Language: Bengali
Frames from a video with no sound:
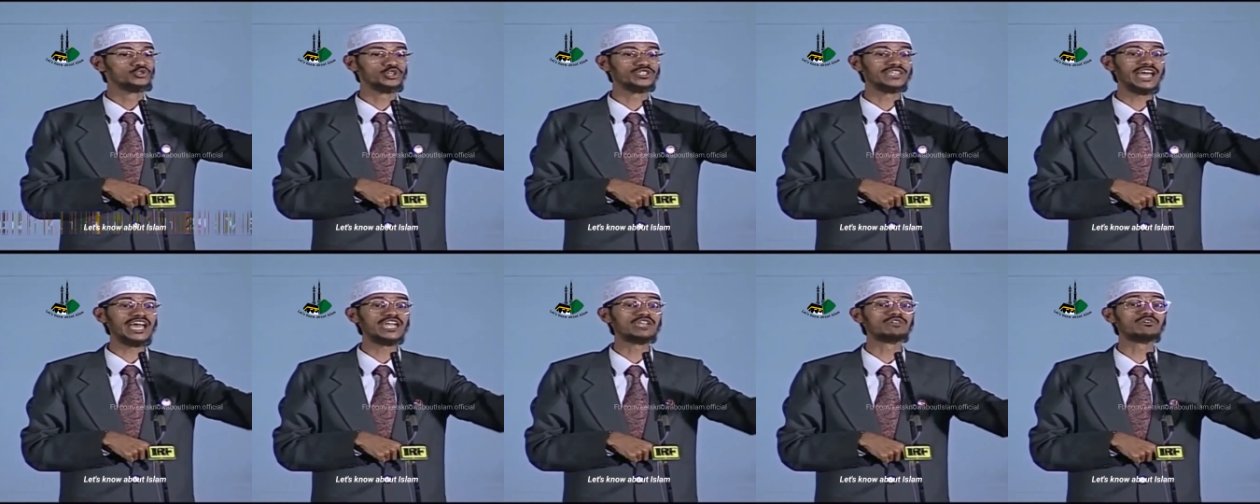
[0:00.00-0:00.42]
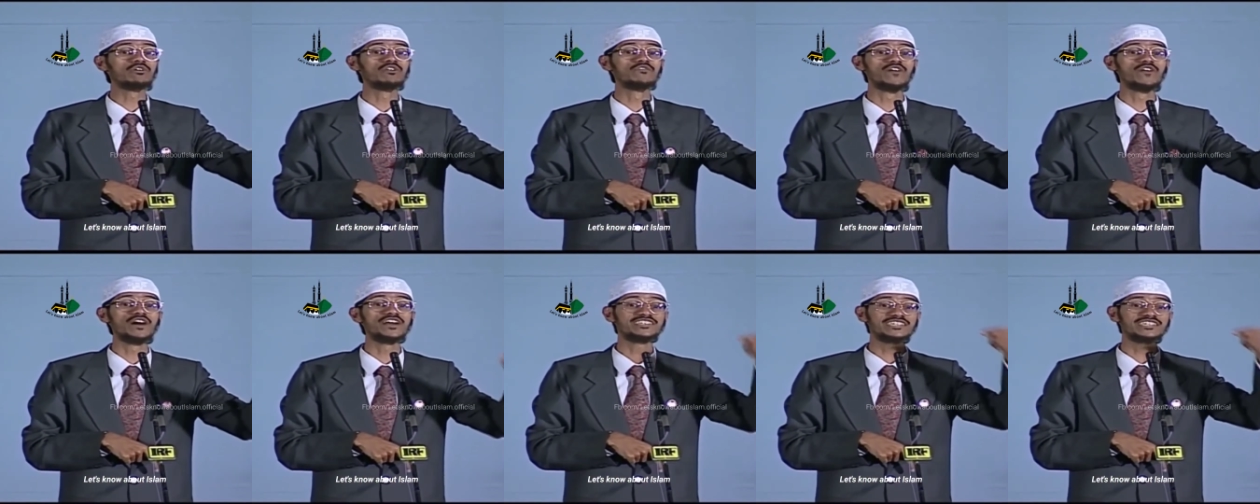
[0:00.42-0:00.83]
যাহাতে
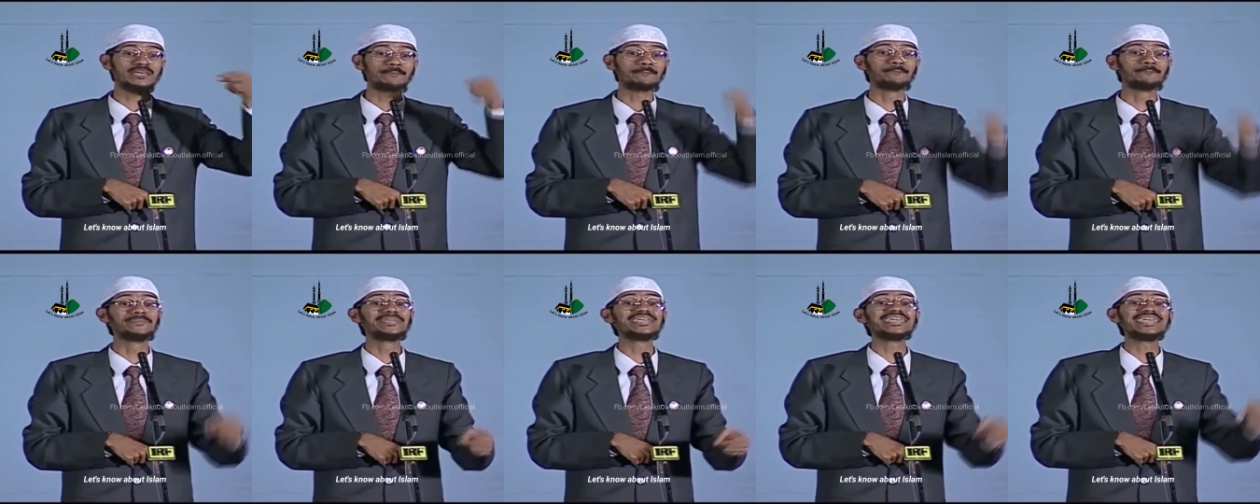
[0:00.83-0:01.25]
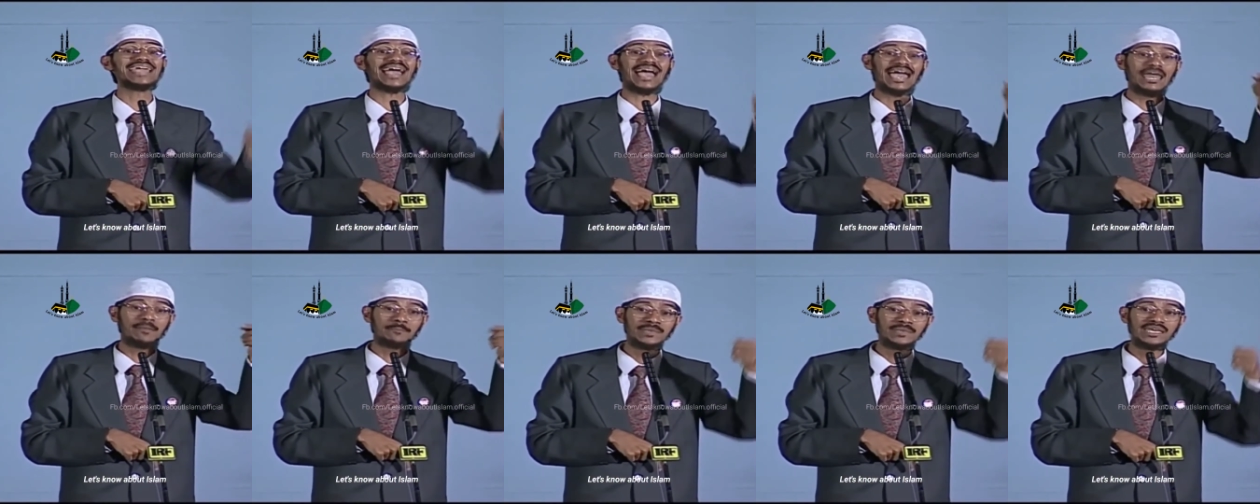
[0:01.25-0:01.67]
তোমরা শুধুমাত্র
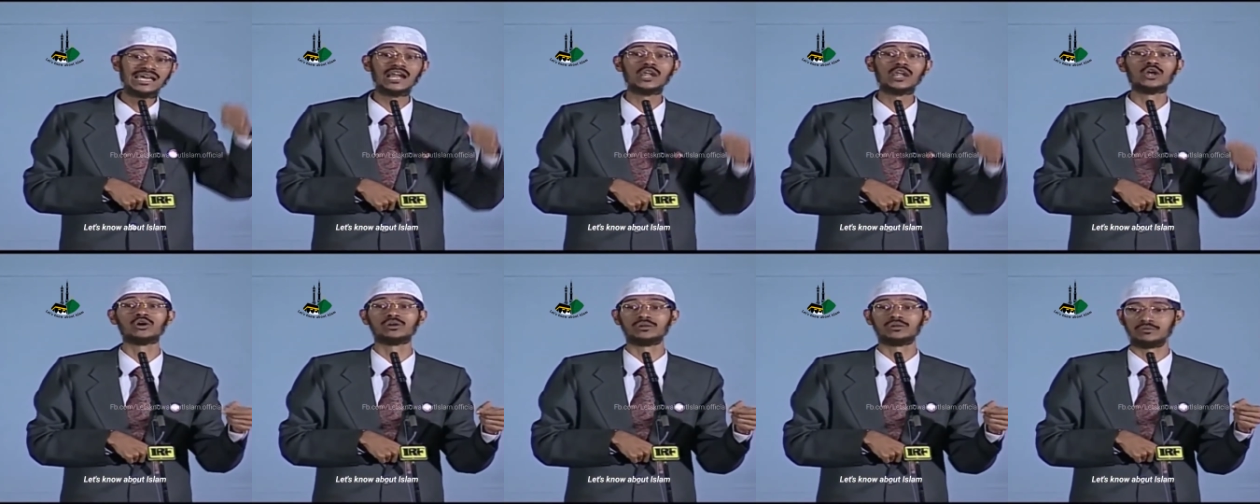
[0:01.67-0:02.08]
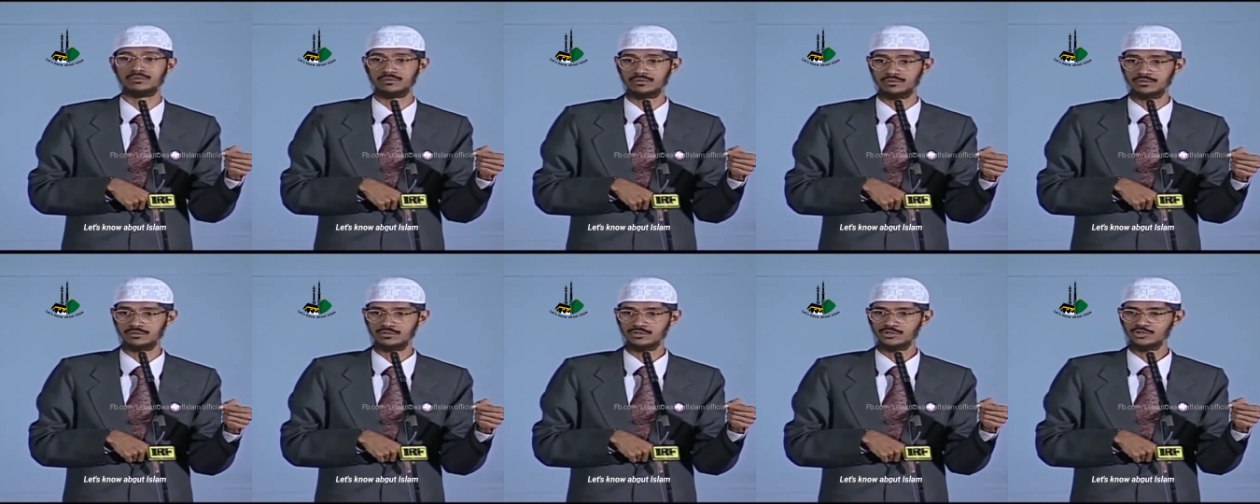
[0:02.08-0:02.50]
আমারই ইবাদত
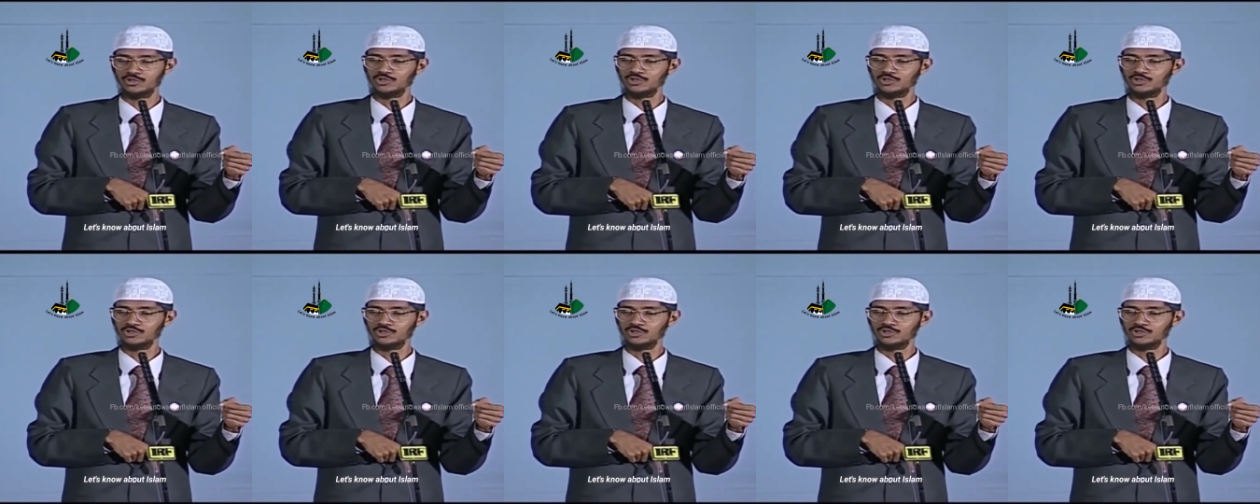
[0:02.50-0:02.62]
করো